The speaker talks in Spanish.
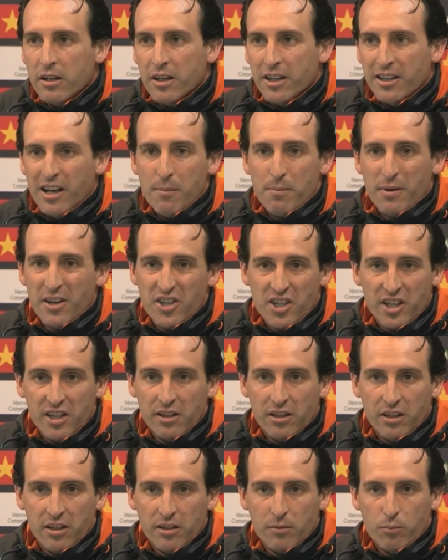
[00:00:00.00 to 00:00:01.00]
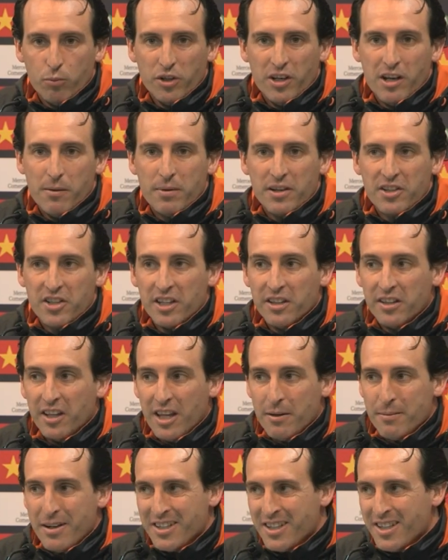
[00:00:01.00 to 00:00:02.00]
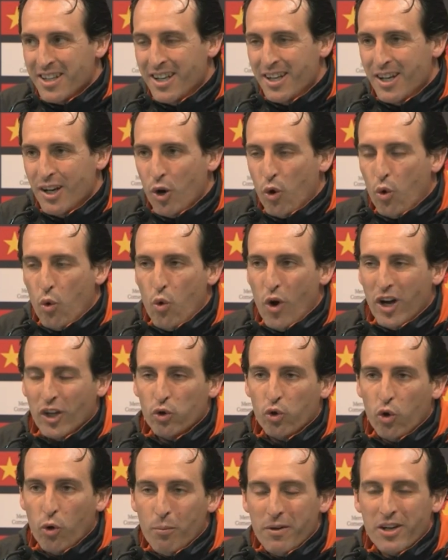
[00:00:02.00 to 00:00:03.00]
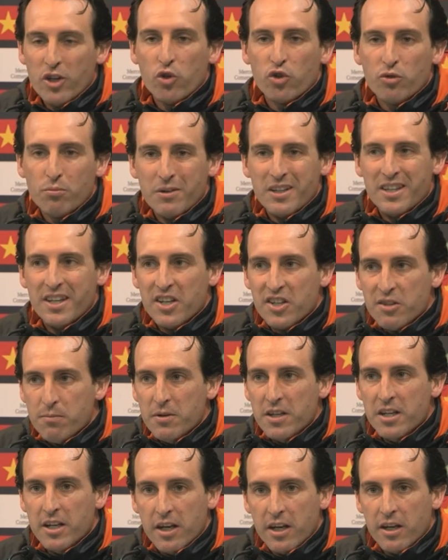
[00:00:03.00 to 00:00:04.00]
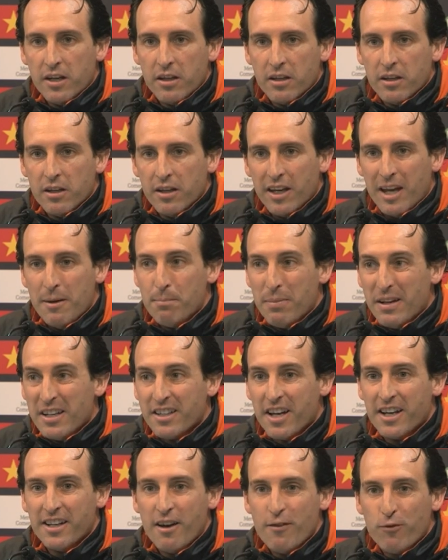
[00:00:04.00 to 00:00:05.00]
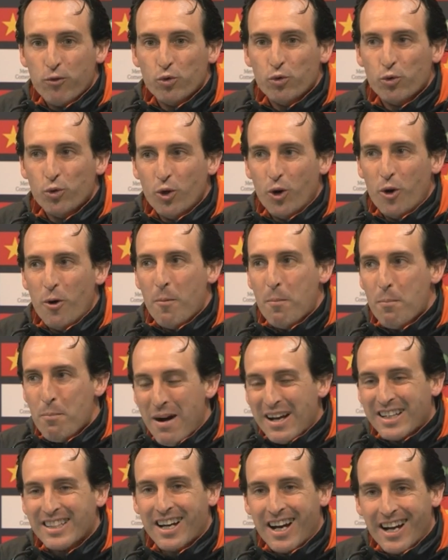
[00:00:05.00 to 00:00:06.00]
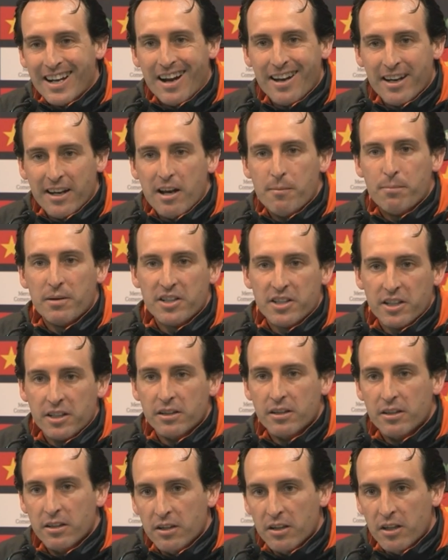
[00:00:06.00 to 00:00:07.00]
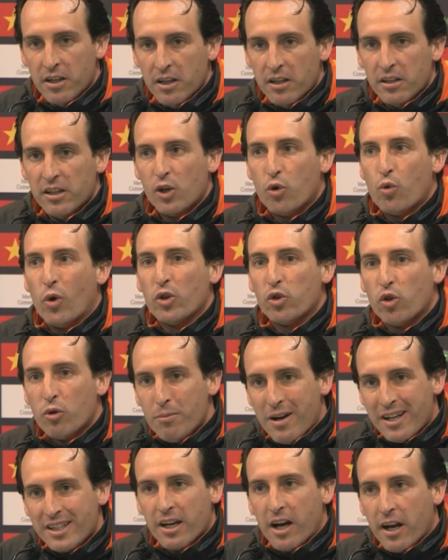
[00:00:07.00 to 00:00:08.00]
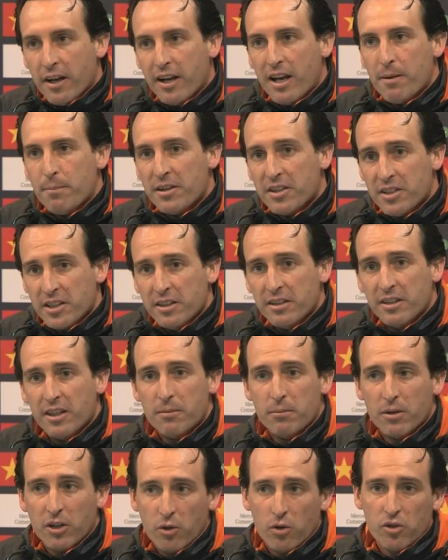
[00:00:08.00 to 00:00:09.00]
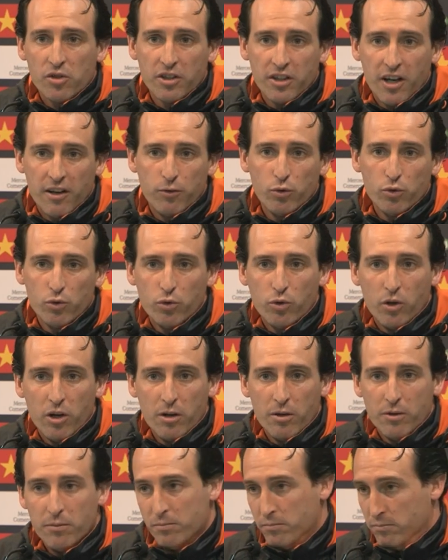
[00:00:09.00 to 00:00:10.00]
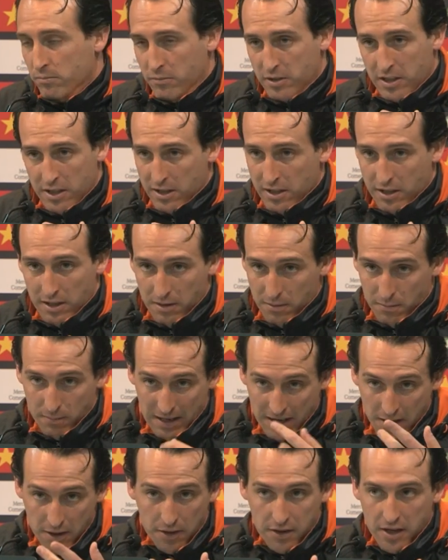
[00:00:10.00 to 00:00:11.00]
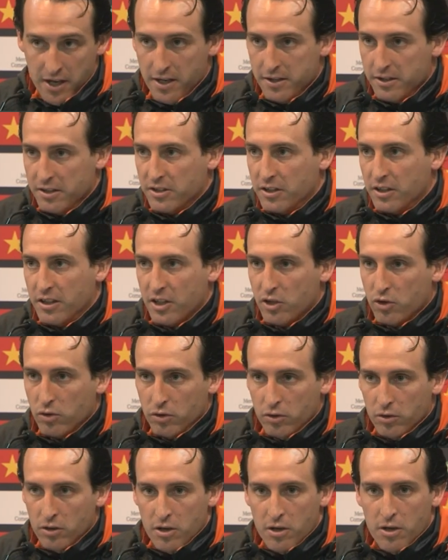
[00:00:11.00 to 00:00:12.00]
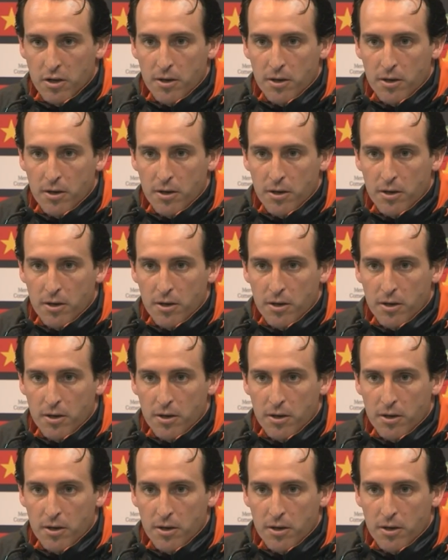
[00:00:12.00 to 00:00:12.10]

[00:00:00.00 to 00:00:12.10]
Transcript: en el presente, muy en el presente. Y además, cuanto menos me desvíe en pensar en el futuro, más ganaré en el presente. Y cuanto más gane en el presente, mejor será el futuro del, Valencia, y en este caso